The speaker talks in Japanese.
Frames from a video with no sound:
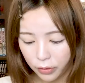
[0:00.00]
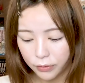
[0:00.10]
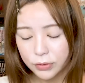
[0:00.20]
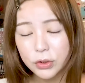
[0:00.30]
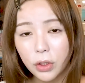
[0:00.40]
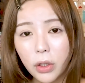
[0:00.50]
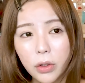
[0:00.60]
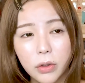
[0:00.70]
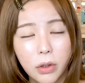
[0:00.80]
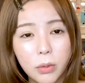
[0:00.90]
感じ
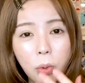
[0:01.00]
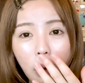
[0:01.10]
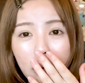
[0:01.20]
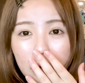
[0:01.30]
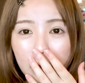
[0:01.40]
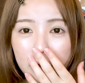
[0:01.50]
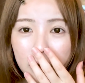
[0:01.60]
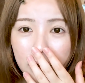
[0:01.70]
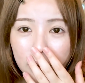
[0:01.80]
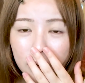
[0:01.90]
で、ご飯買っ
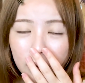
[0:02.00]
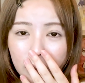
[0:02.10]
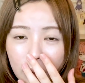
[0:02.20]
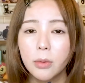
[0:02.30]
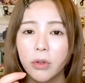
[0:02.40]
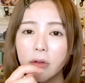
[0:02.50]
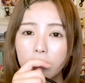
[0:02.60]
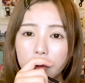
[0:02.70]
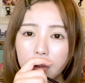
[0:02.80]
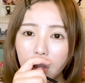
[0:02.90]
てきてくれたの。でもね、
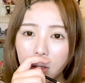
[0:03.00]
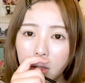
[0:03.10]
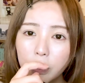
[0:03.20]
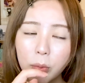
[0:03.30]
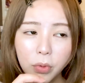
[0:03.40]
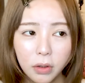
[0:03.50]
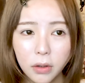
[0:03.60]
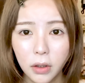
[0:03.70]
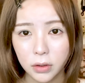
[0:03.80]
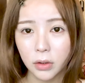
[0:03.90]
その時は何も思わなかっ